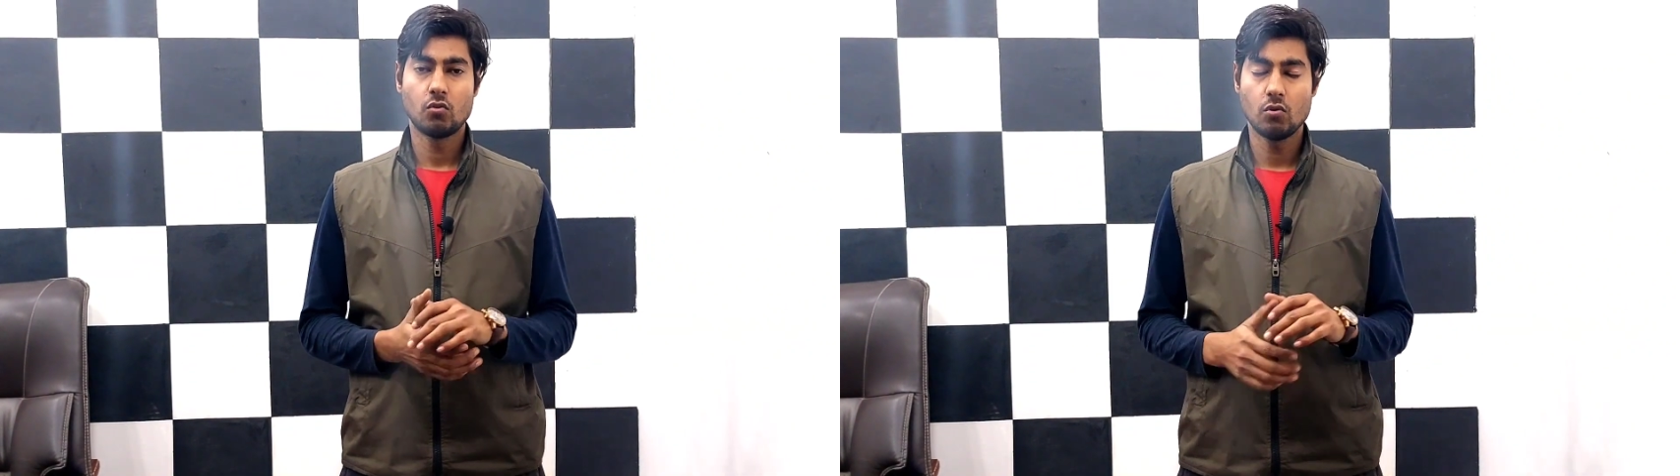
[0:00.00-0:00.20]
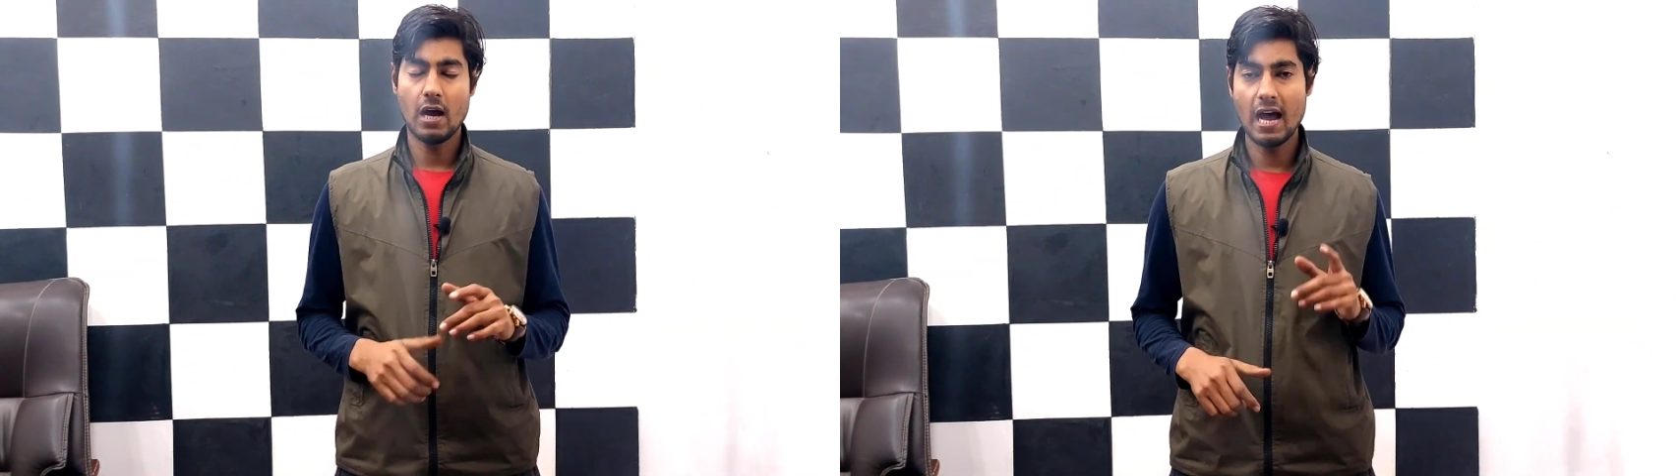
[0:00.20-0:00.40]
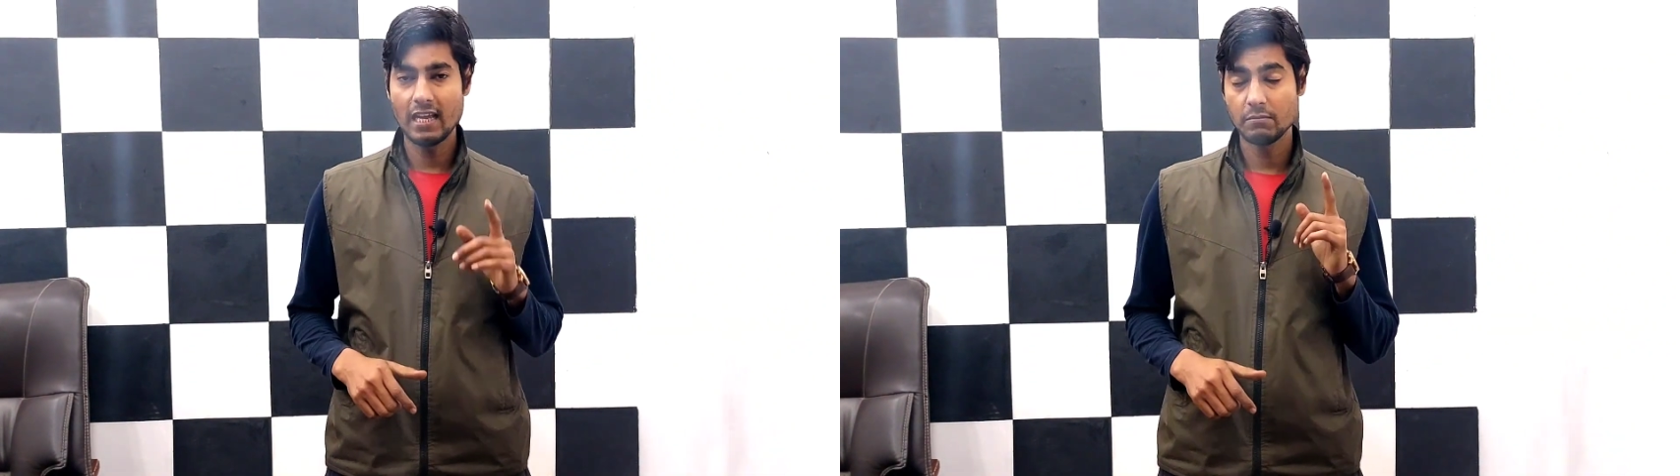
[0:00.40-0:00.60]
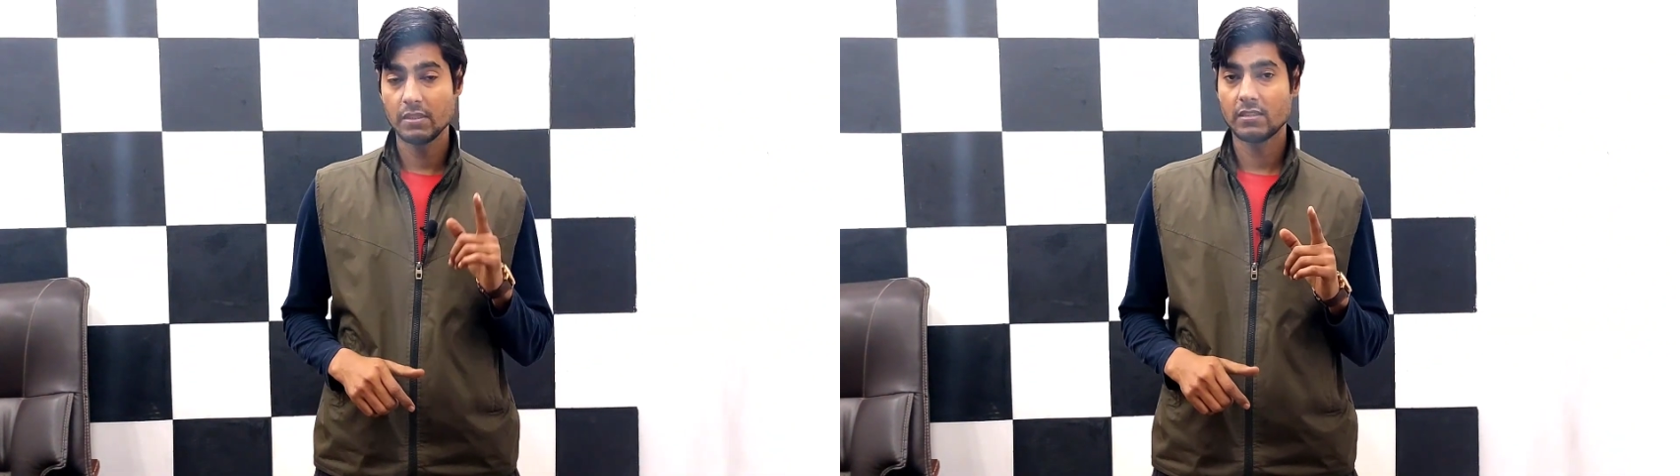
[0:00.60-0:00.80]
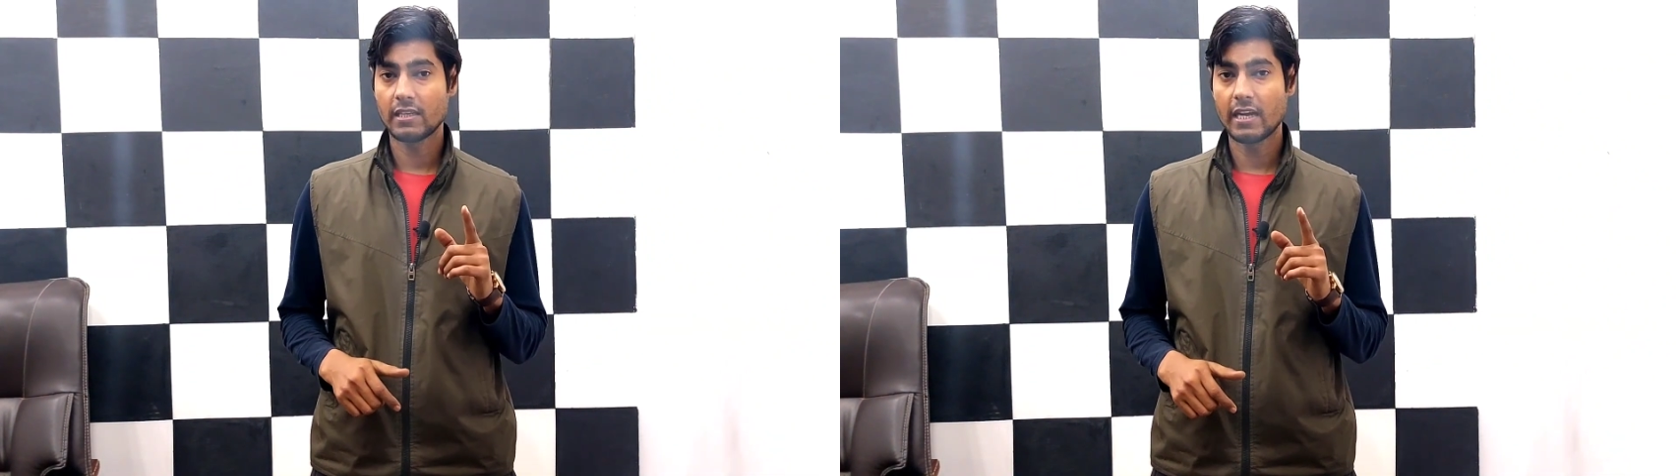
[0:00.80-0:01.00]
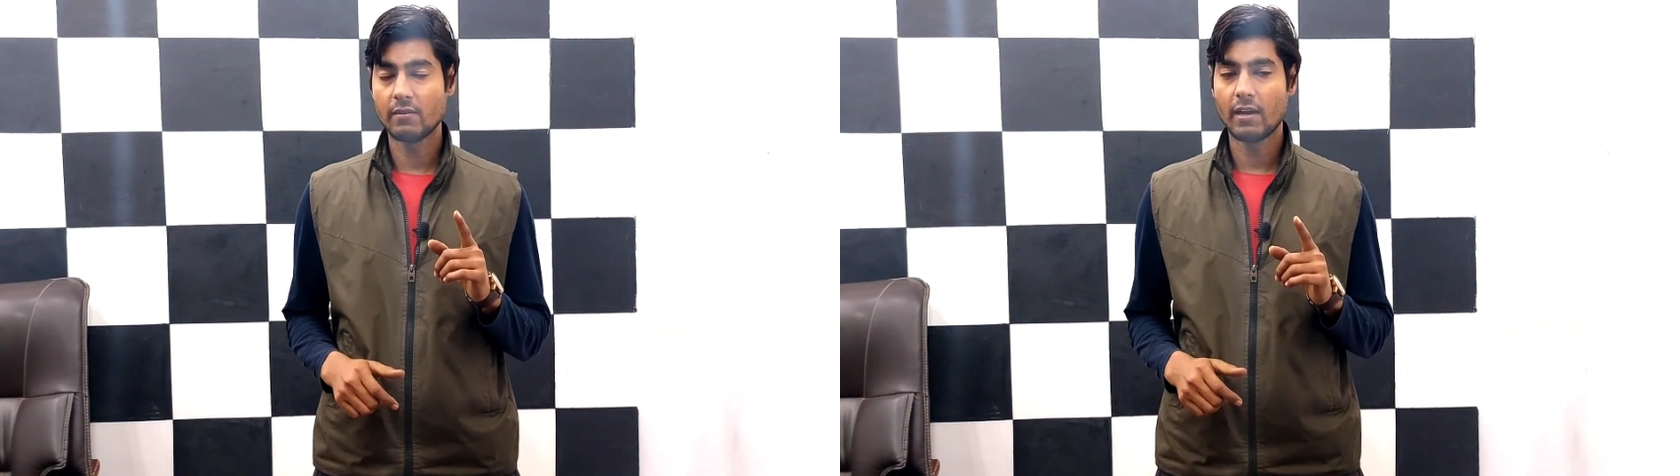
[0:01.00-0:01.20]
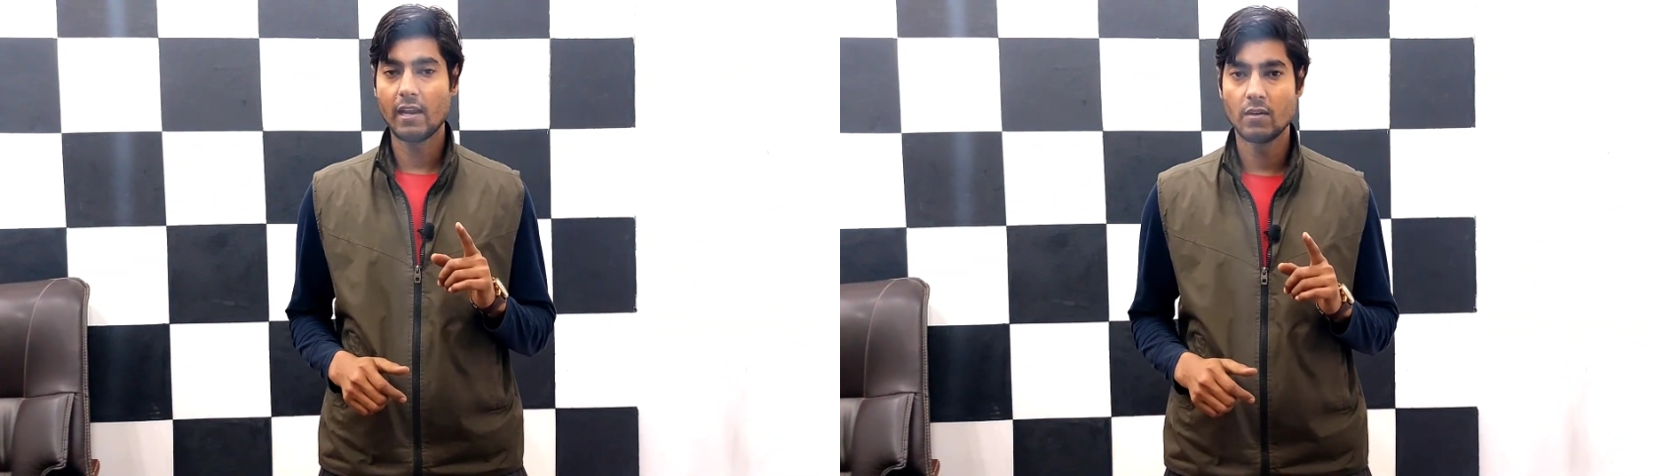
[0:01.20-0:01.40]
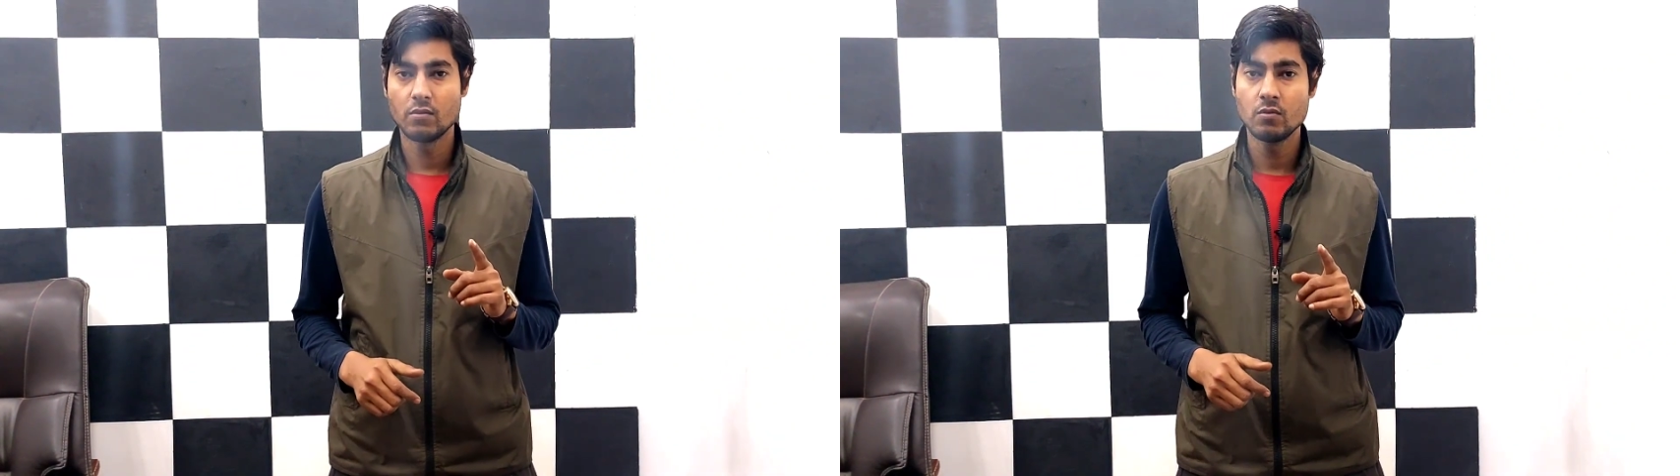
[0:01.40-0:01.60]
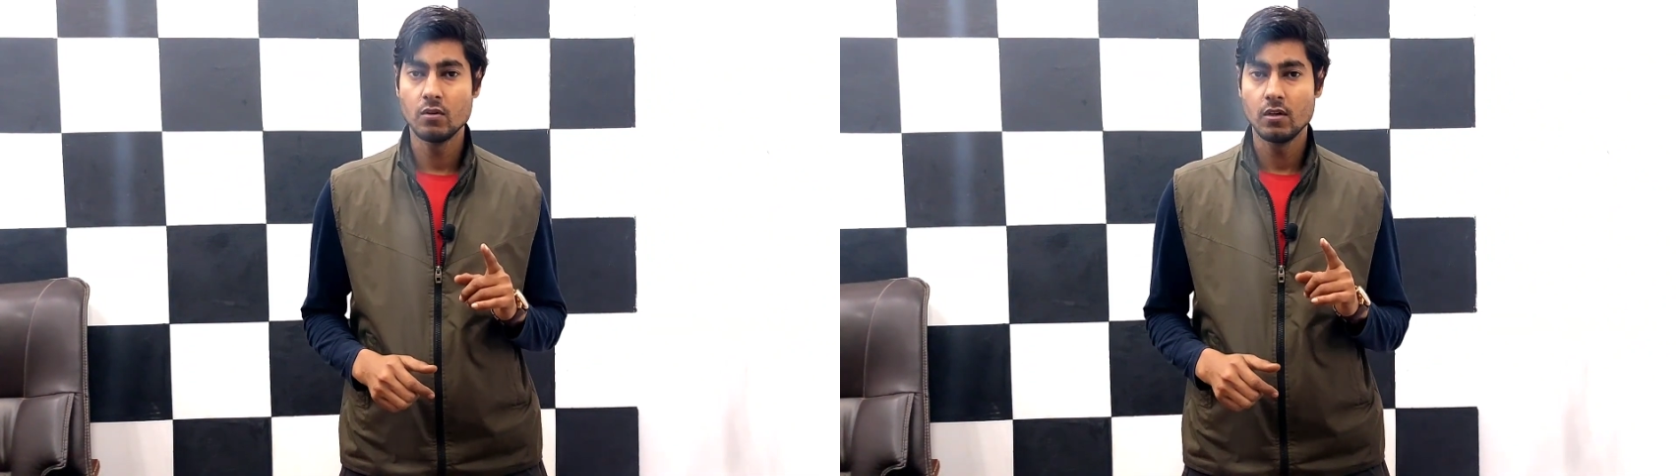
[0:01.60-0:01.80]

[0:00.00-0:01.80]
तो आज मैं सिखाने वाला हूँ